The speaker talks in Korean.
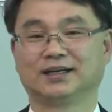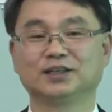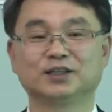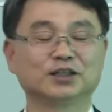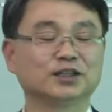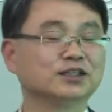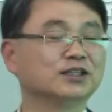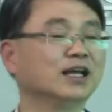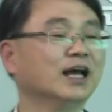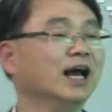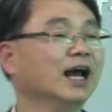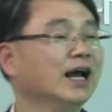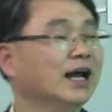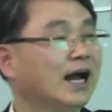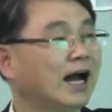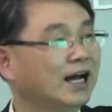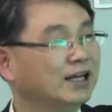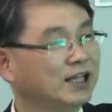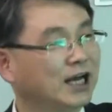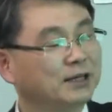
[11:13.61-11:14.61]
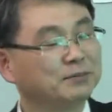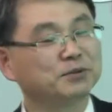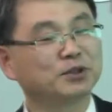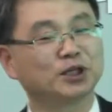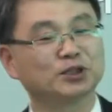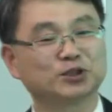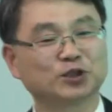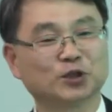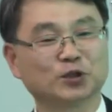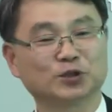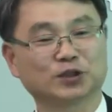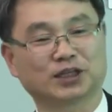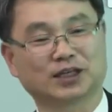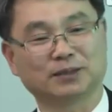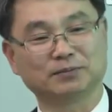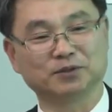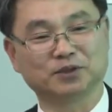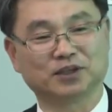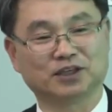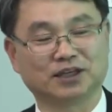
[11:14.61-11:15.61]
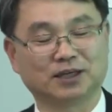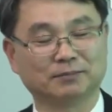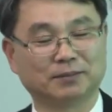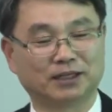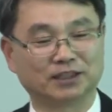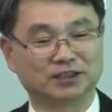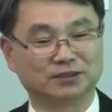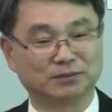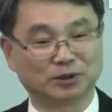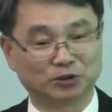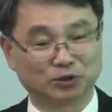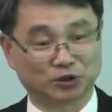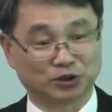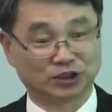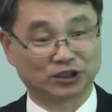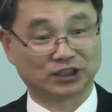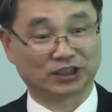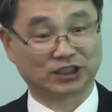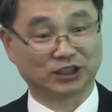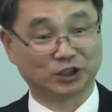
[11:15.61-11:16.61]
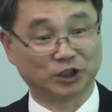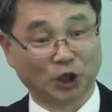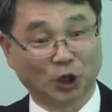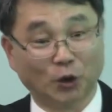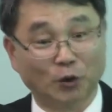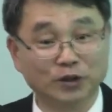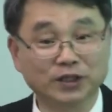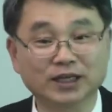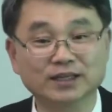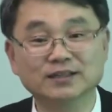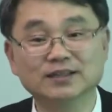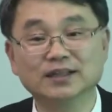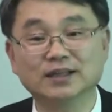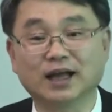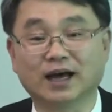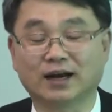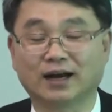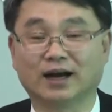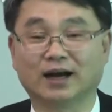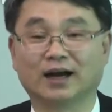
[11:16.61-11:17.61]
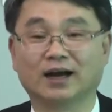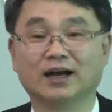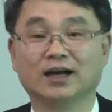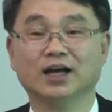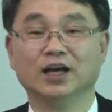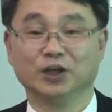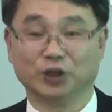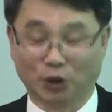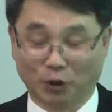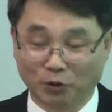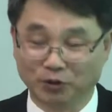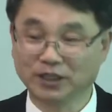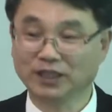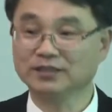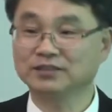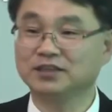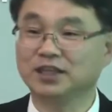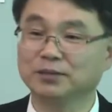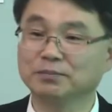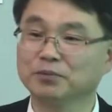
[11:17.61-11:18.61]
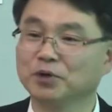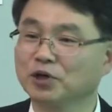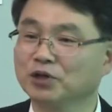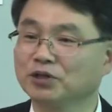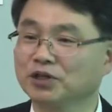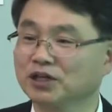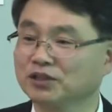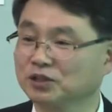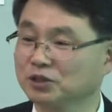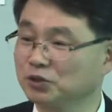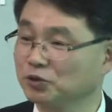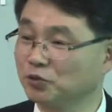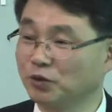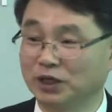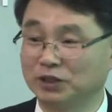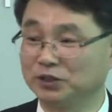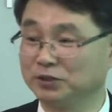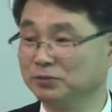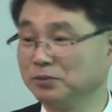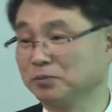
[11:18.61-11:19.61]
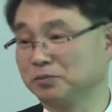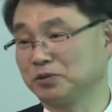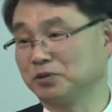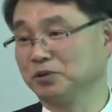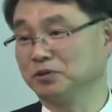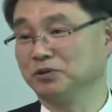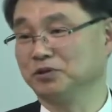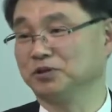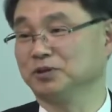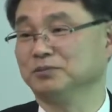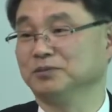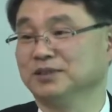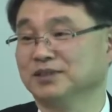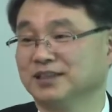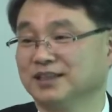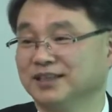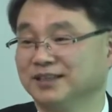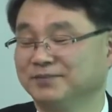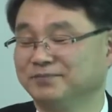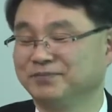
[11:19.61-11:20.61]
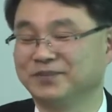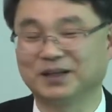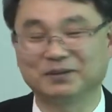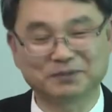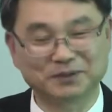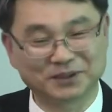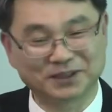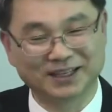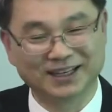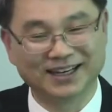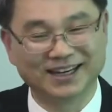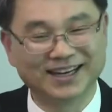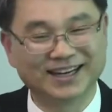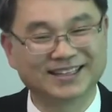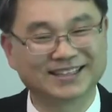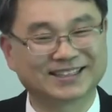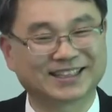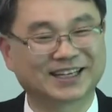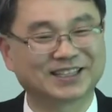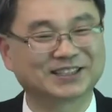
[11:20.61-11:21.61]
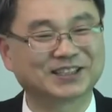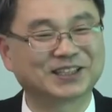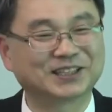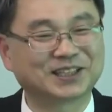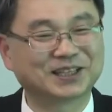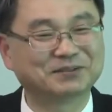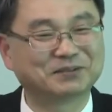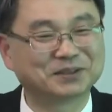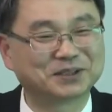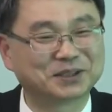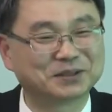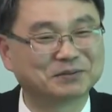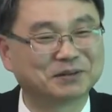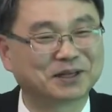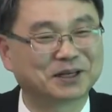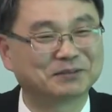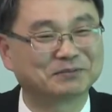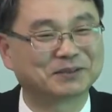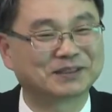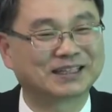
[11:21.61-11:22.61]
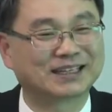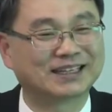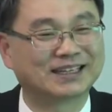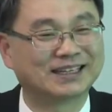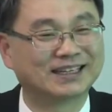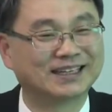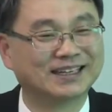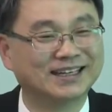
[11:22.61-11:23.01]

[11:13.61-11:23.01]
그들은 하나님께서 사람들에게 말씀해 주신 그 영원한 나라, 영원한 생명에 대해서는 관심이 없었던 것입니다. 근데 한번 잘 생각해 보시기 바랍니다.